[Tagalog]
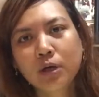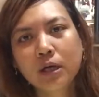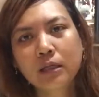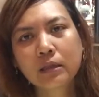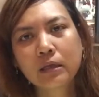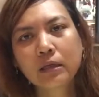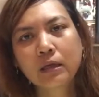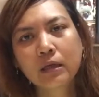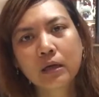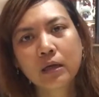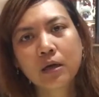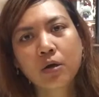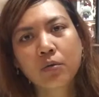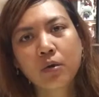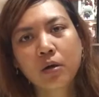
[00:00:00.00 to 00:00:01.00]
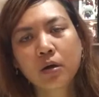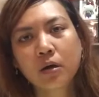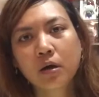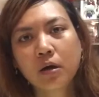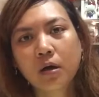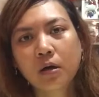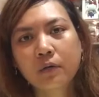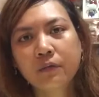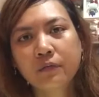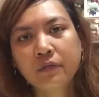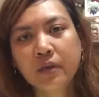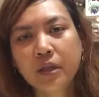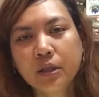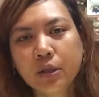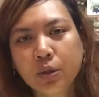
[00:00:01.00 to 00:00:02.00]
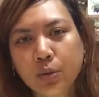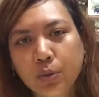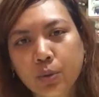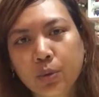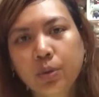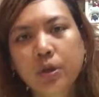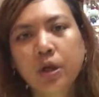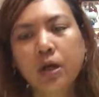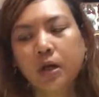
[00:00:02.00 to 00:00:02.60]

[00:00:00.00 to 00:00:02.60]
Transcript: ating nagagawang uh, video.